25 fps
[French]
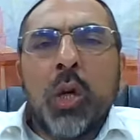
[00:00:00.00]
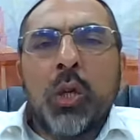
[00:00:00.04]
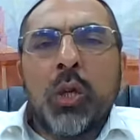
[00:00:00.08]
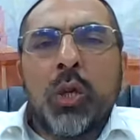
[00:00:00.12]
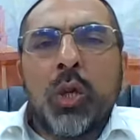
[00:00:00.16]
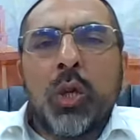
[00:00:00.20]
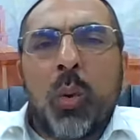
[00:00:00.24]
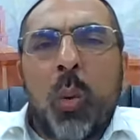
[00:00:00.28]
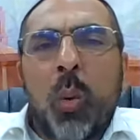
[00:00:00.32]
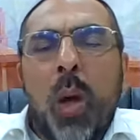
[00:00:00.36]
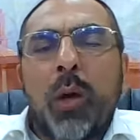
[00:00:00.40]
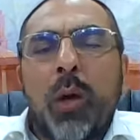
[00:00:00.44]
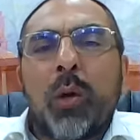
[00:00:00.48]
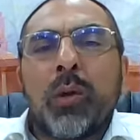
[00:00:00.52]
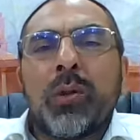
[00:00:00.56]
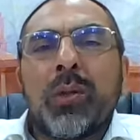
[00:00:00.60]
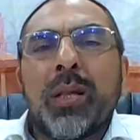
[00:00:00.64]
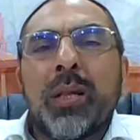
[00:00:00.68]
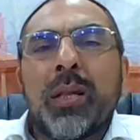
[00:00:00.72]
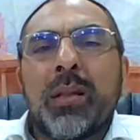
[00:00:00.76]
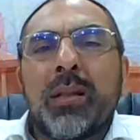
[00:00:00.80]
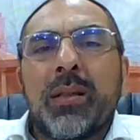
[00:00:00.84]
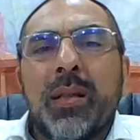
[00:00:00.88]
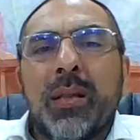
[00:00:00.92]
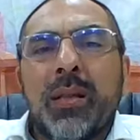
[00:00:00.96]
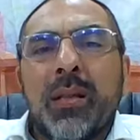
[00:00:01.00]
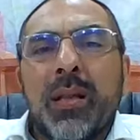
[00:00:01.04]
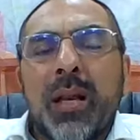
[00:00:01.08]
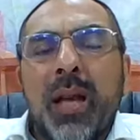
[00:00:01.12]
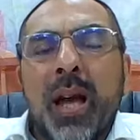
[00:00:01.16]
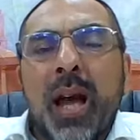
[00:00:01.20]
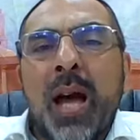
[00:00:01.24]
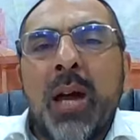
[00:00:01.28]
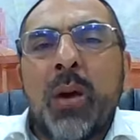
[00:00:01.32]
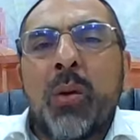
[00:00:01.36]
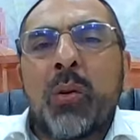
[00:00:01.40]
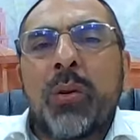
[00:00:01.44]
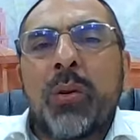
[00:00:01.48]
Je crois que cet
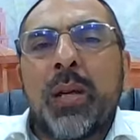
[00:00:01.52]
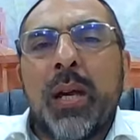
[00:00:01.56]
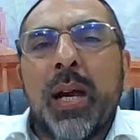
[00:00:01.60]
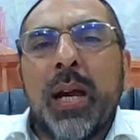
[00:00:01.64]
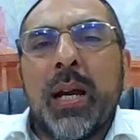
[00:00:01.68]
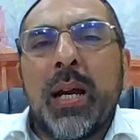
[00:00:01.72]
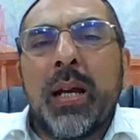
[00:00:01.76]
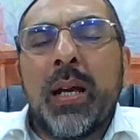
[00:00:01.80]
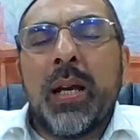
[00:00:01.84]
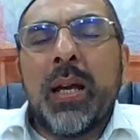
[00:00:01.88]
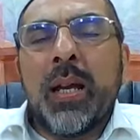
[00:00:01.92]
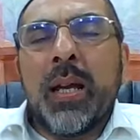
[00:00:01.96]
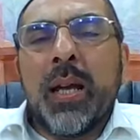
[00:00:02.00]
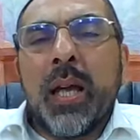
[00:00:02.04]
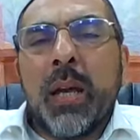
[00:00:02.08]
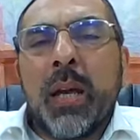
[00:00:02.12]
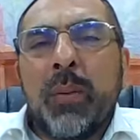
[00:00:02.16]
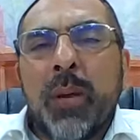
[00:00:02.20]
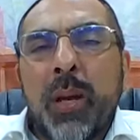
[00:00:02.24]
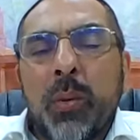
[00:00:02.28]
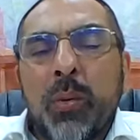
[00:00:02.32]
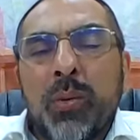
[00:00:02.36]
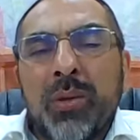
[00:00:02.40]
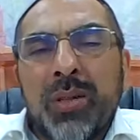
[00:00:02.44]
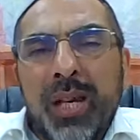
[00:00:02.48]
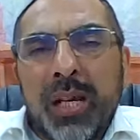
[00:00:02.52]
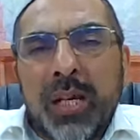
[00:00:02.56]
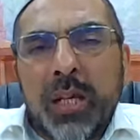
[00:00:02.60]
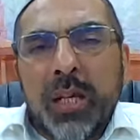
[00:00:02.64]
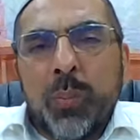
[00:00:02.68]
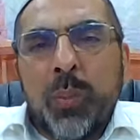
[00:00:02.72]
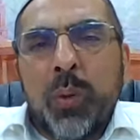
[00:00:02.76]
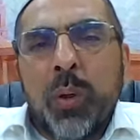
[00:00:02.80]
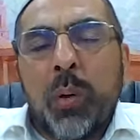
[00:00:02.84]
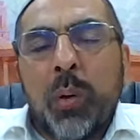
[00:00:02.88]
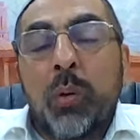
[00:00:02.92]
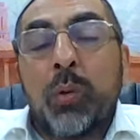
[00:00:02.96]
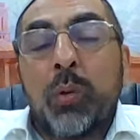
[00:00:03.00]
idéal auquel eh bien, nous
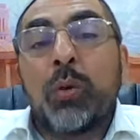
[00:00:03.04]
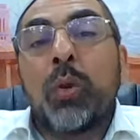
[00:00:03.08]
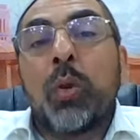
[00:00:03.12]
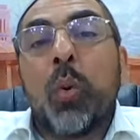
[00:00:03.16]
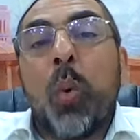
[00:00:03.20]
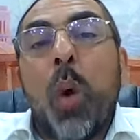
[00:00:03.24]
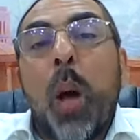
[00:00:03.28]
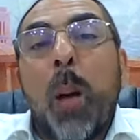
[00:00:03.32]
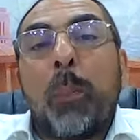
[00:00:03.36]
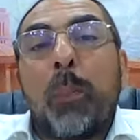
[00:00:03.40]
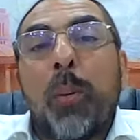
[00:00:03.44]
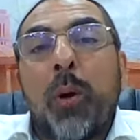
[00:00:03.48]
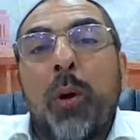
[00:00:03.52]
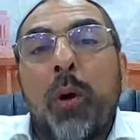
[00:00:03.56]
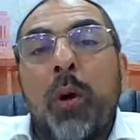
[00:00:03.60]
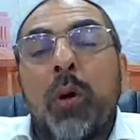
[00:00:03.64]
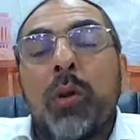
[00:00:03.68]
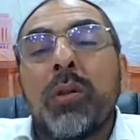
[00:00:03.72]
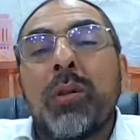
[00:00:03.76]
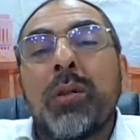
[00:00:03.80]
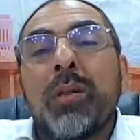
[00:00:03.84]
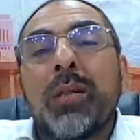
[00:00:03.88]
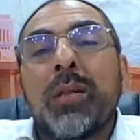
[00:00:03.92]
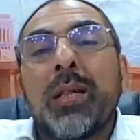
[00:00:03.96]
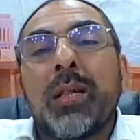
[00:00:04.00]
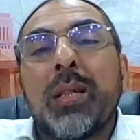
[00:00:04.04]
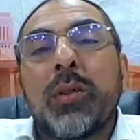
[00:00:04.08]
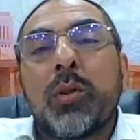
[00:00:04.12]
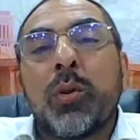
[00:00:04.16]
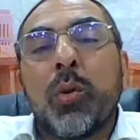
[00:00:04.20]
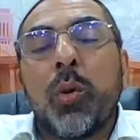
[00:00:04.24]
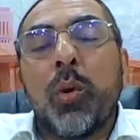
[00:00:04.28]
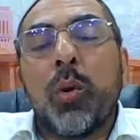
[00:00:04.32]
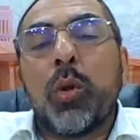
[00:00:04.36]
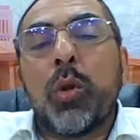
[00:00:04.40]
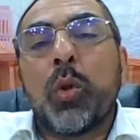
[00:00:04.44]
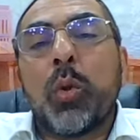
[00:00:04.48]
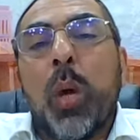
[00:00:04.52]
aspirons doit prendre sa
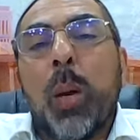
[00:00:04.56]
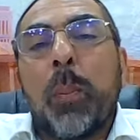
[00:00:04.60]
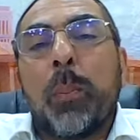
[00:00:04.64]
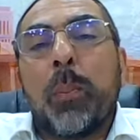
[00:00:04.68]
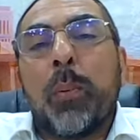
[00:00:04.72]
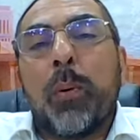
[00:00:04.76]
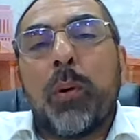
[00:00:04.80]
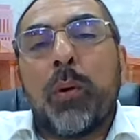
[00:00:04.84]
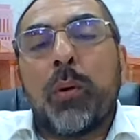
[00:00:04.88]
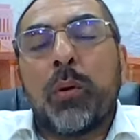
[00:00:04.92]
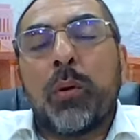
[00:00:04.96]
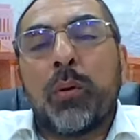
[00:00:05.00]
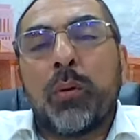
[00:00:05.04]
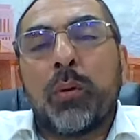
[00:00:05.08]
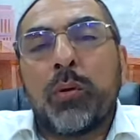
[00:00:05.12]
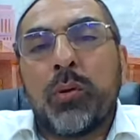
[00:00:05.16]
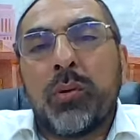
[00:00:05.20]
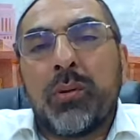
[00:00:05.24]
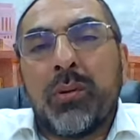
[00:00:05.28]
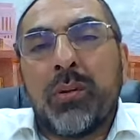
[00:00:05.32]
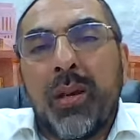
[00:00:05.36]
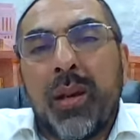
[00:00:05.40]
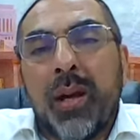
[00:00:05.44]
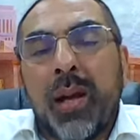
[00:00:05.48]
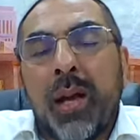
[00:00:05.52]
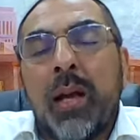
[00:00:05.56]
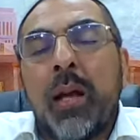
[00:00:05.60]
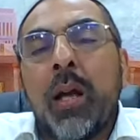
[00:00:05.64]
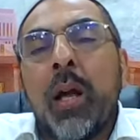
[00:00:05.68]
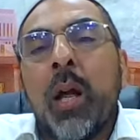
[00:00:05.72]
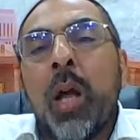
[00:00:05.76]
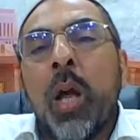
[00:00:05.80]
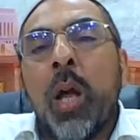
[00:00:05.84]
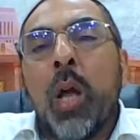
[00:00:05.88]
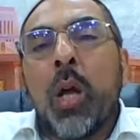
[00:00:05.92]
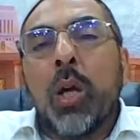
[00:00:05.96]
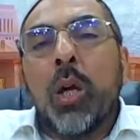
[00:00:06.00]
source, doit prendre du terrain,